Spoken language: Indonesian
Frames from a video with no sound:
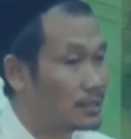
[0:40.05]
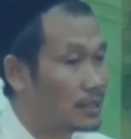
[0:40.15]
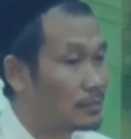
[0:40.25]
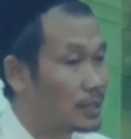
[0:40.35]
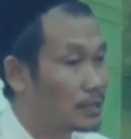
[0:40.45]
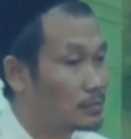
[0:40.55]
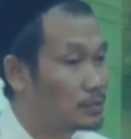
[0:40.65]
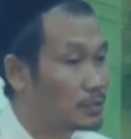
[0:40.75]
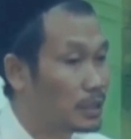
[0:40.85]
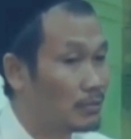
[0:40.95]
dia
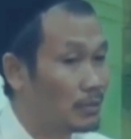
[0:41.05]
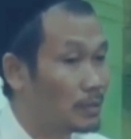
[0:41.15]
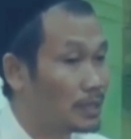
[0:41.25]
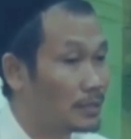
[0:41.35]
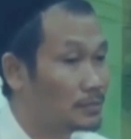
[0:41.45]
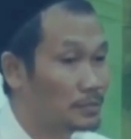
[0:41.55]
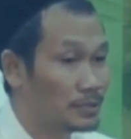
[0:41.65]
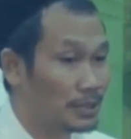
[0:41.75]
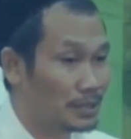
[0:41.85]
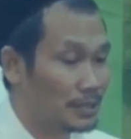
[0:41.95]
merebuka wa
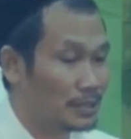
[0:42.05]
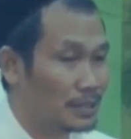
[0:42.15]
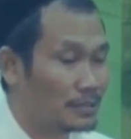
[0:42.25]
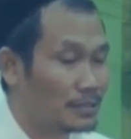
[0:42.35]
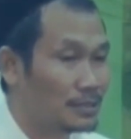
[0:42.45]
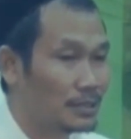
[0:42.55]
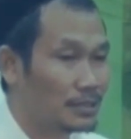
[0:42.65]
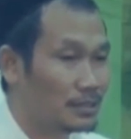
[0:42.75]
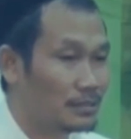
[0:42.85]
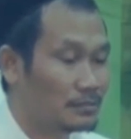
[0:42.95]
manabuka karena dia